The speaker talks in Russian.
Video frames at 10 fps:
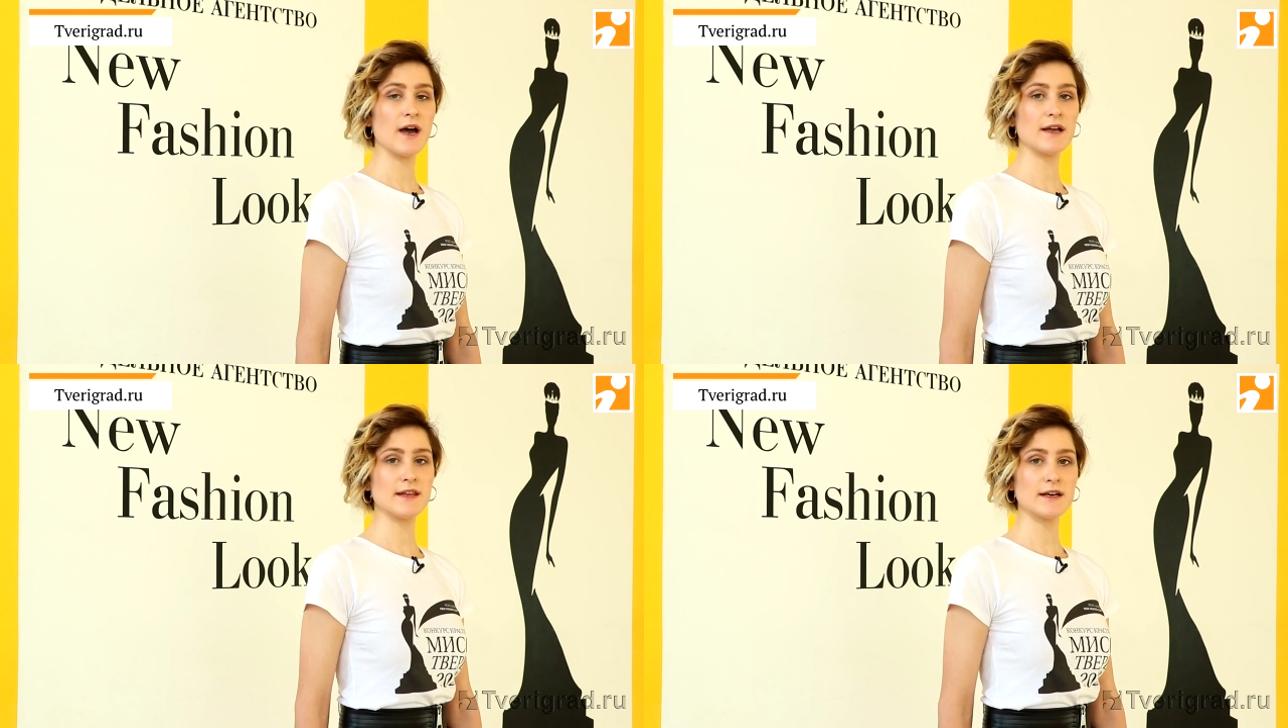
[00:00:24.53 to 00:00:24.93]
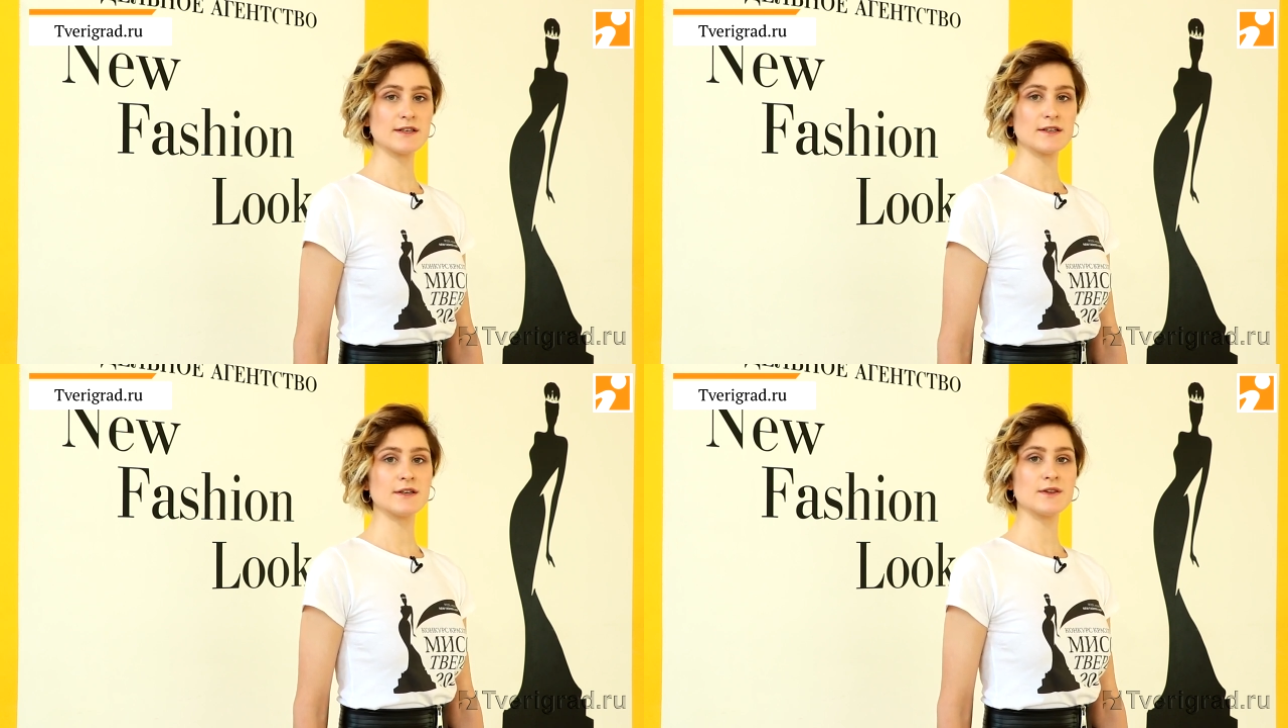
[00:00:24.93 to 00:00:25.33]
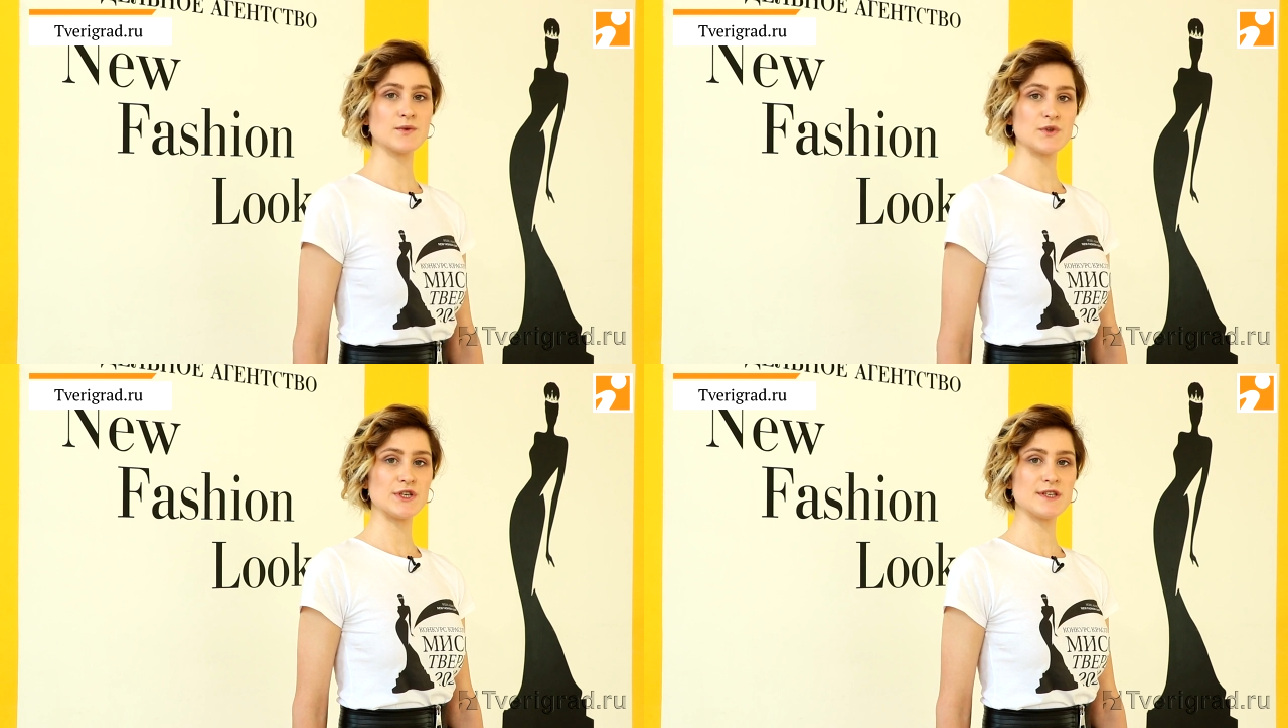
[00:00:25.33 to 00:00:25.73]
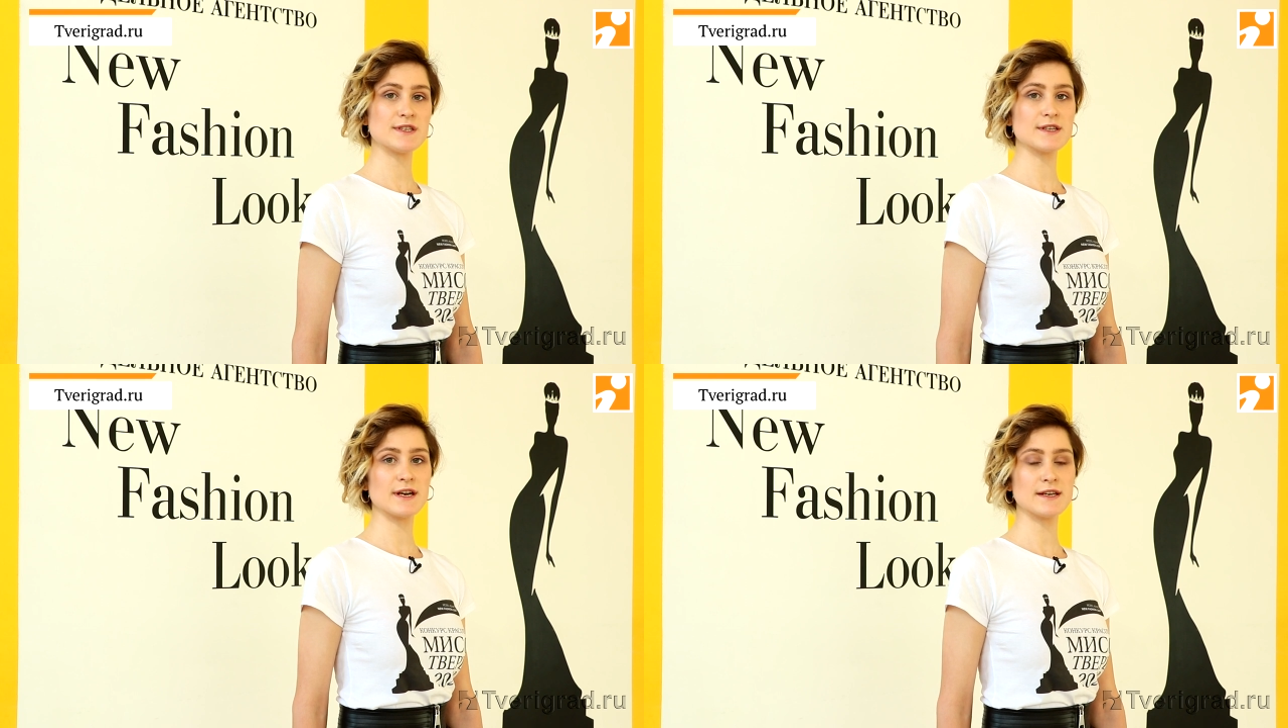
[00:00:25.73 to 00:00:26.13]
а также
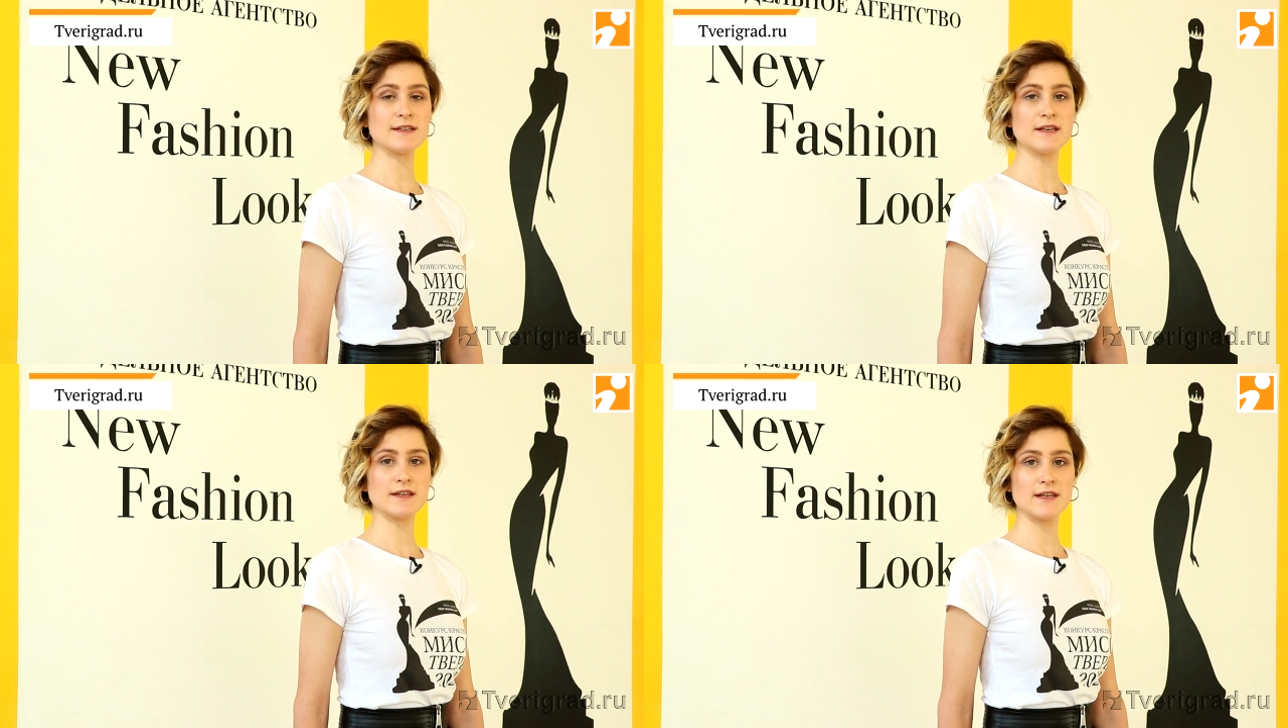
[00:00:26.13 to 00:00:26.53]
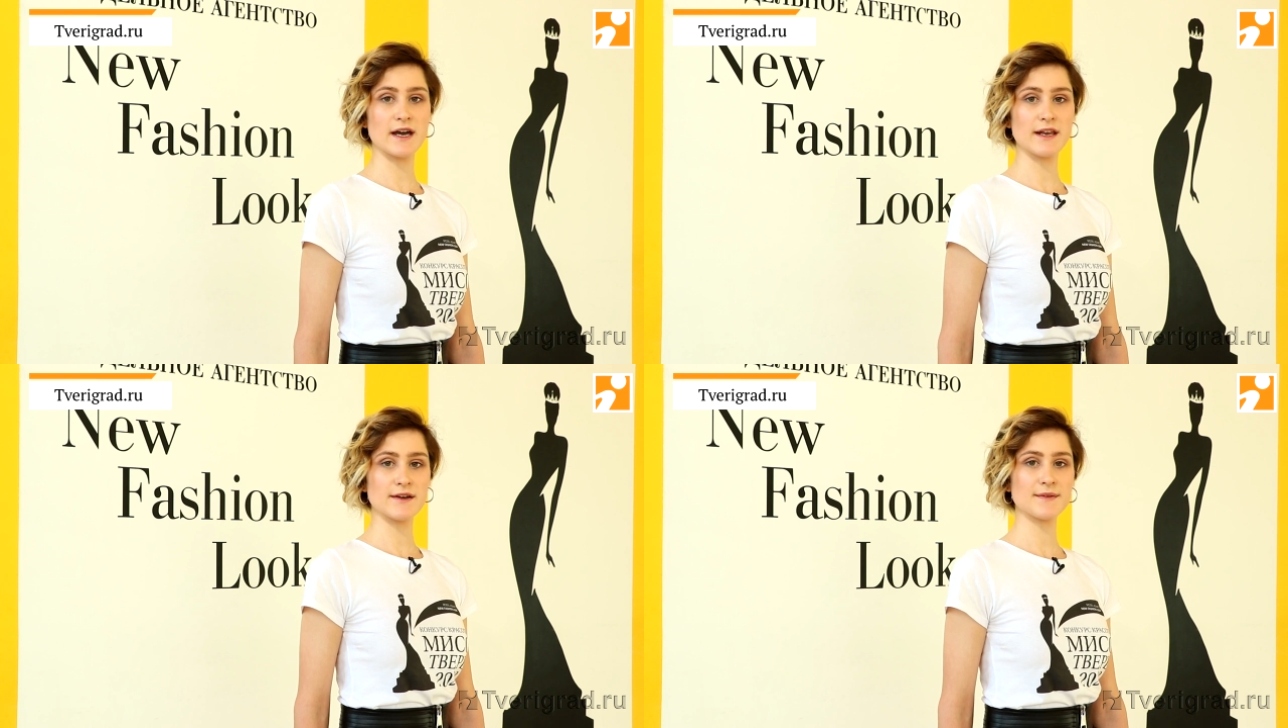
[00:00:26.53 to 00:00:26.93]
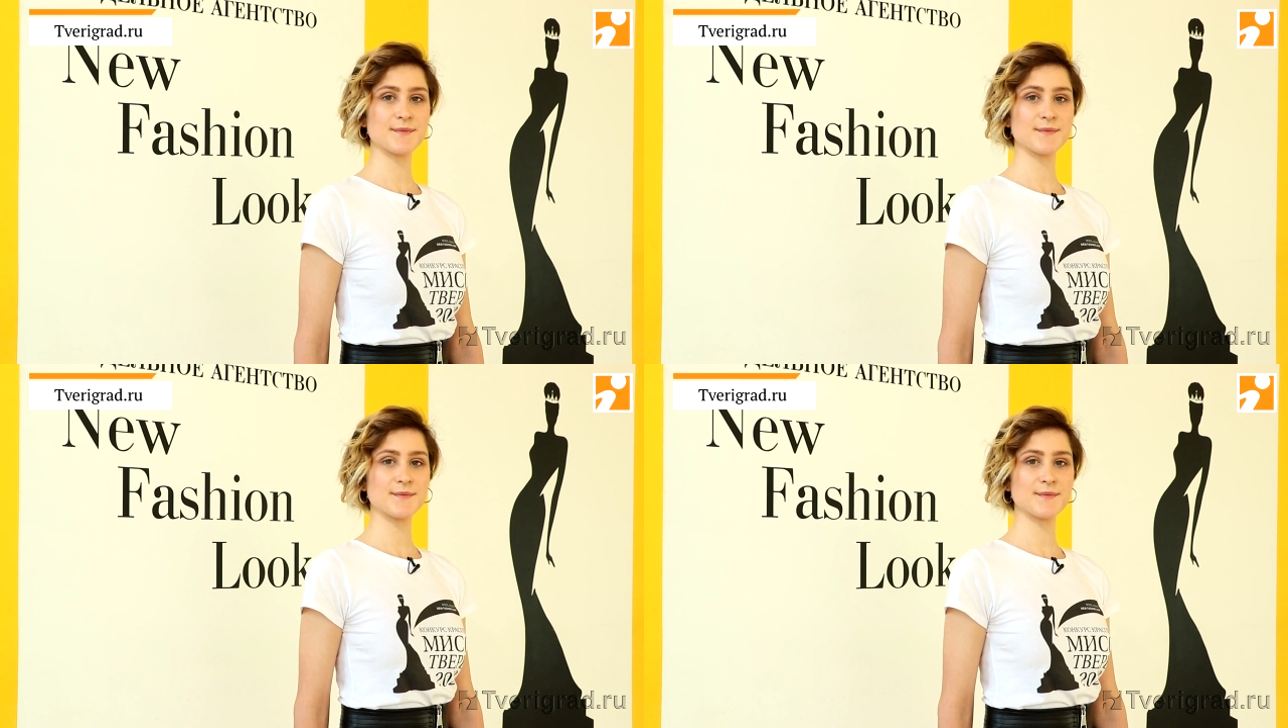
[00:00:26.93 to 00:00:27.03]
научиться играть на гитаре.